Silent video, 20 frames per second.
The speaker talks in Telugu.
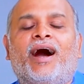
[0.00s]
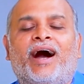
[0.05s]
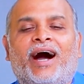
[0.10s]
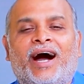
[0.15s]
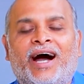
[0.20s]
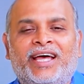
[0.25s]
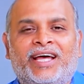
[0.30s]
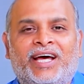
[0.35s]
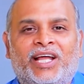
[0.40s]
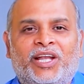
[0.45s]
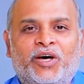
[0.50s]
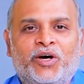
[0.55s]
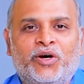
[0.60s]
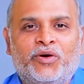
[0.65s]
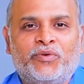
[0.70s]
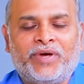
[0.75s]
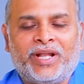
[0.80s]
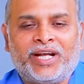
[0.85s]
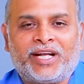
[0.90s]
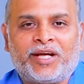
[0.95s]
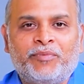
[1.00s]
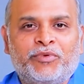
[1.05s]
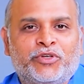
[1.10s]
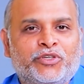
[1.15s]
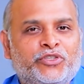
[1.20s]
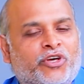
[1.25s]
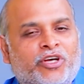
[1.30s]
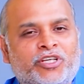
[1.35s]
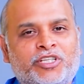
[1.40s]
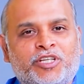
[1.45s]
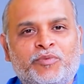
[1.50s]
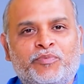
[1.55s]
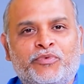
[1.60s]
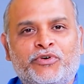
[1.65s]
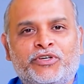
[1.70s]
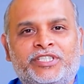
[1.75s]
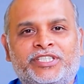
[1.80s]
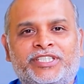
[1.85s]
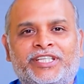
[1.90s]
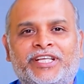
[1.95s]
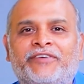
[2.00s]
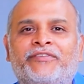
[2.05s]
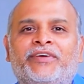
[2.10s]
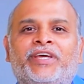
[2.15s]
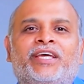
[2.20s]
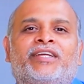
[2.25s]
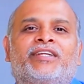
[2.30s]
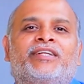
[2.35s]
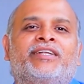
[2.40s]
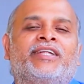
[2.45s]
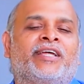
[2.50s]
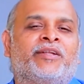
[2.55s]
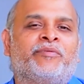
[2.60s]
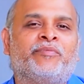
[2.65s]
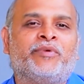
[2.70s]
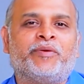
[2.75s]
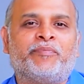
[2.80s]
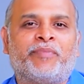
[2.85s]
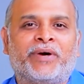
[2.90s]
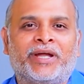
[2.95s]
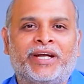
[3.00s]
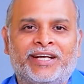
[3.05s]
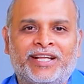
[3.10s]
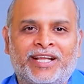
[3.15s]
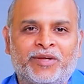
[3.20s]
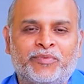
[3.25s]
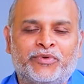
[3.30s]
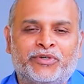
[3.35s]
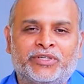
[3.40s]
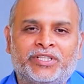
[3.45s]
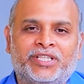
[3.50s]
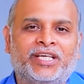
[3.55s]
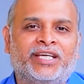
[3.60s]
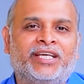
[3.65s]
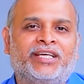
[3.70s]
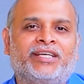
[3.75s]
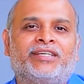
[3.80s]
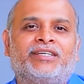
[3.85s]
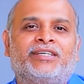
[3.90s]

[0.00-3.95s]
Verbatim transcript: హాయ్ హలో వెల్కమ్ టు సోషల్ పోస్ట్ టీవీ నేను మీ పరిటాల మూర్తి